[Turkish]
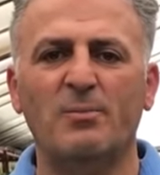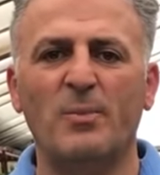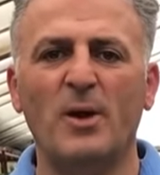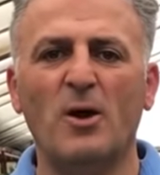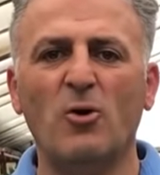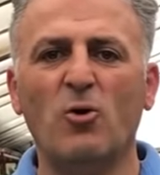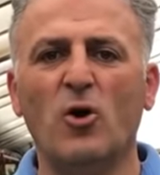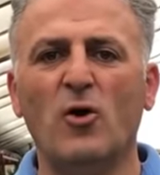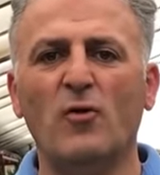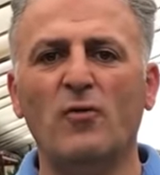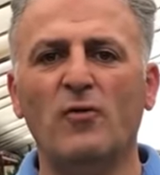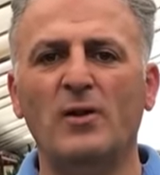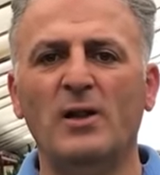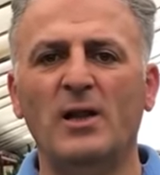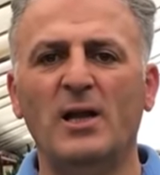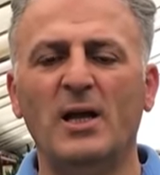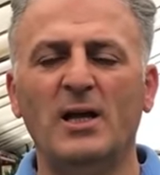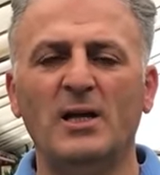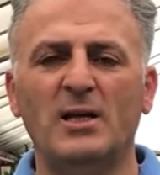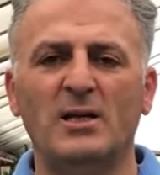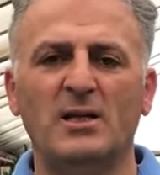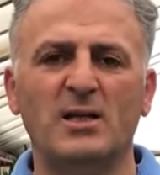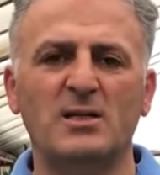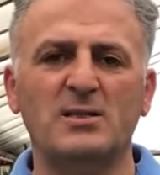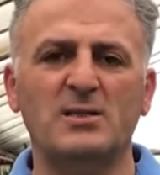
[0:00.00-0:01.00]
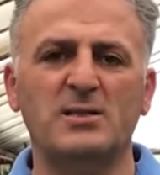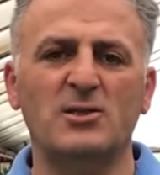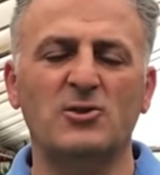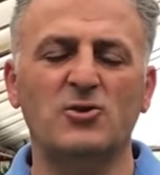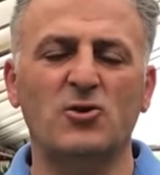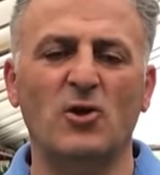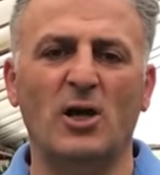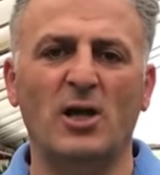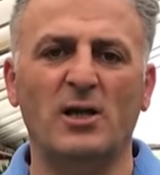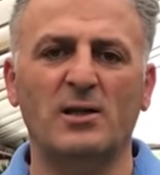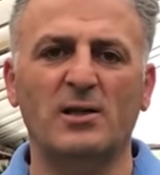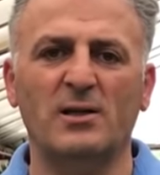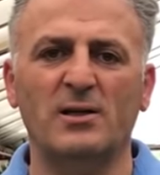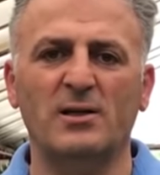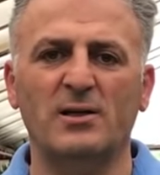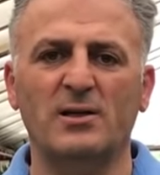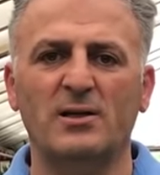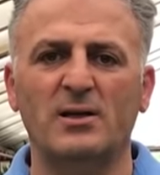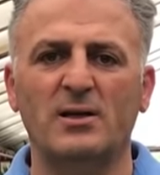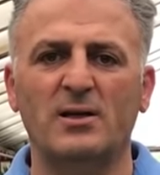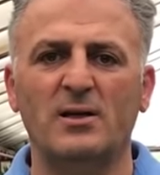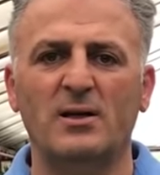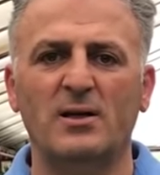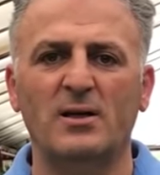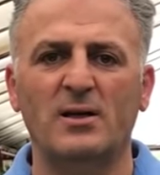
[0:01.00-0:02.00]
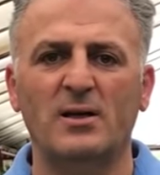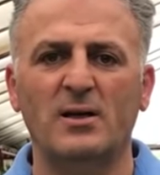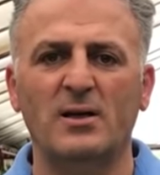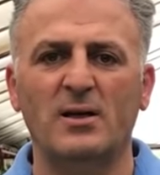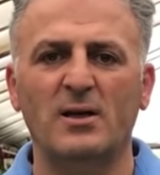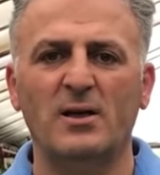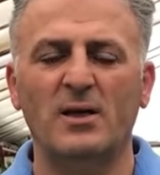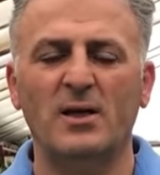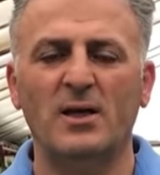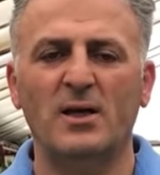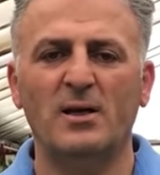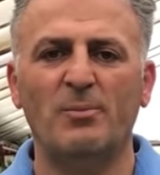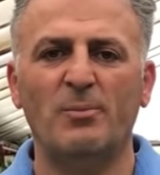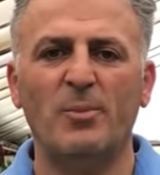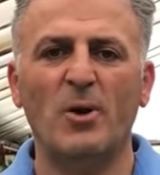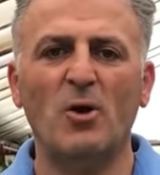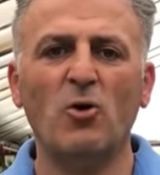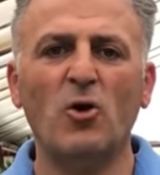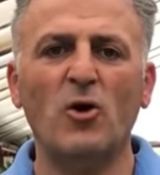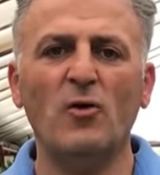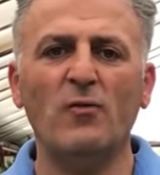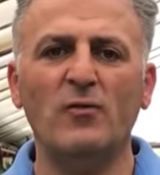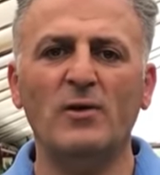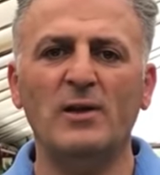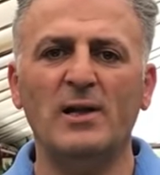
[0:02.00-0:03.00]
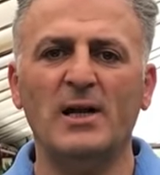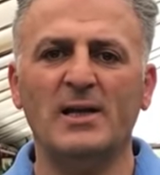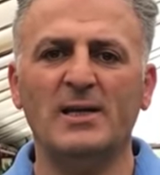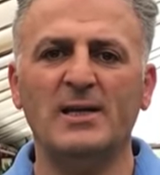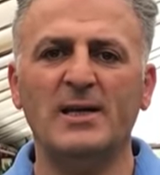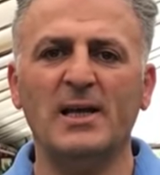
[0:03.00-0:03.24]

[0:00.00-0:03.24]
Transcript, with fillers: Begonviller nasıl çoğaltılır? Begonviller